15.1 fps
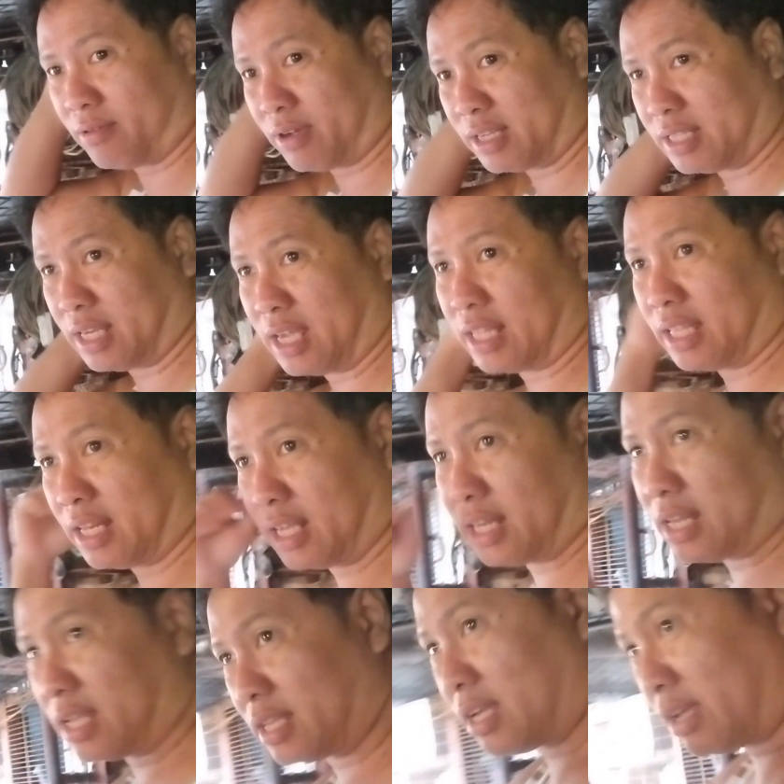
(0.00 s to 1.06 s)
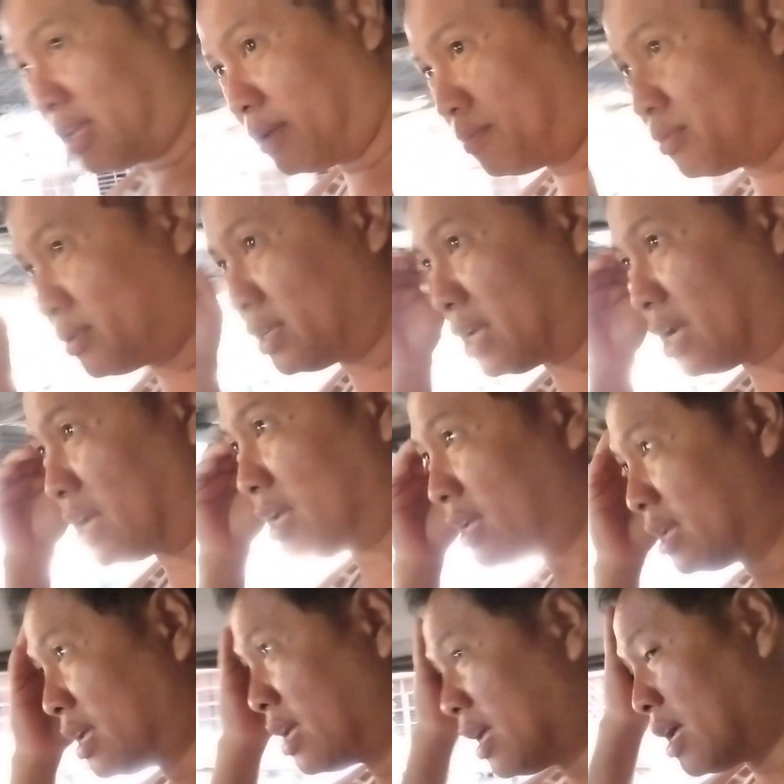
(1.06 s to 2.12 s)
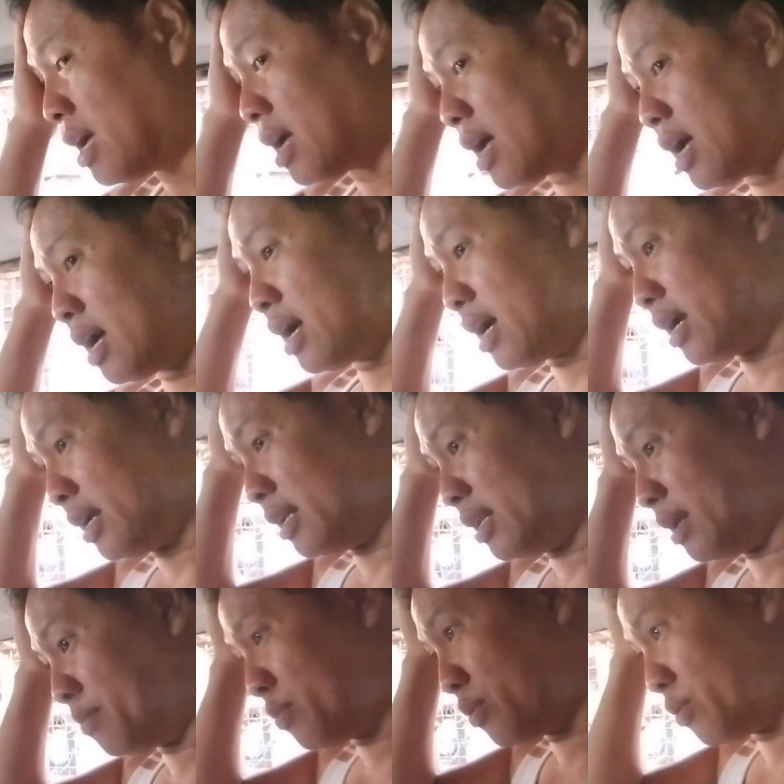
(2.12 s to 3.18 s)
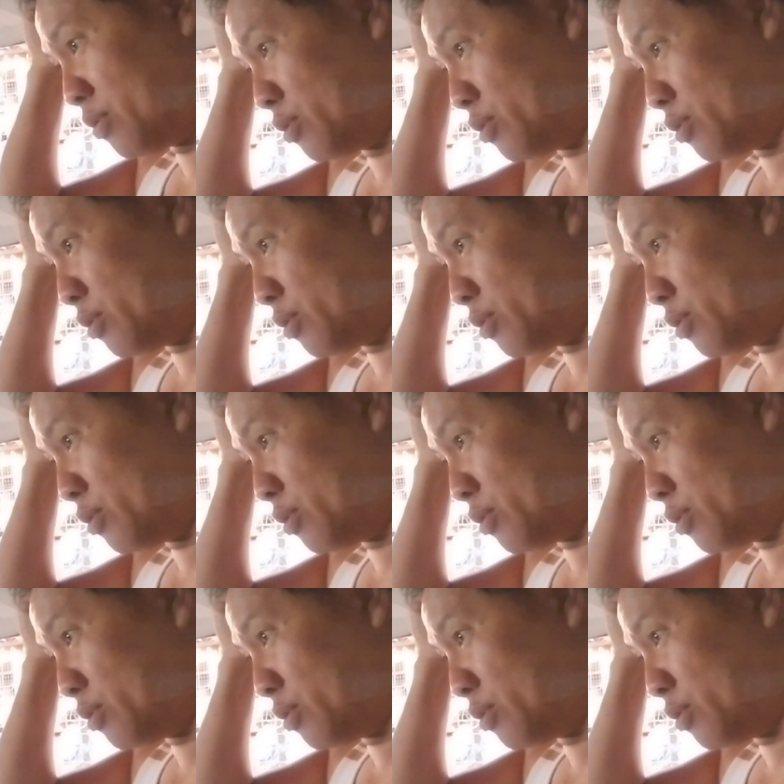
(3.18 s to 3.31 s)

no kasi nga tinignan niya ibon niya uh, hindi po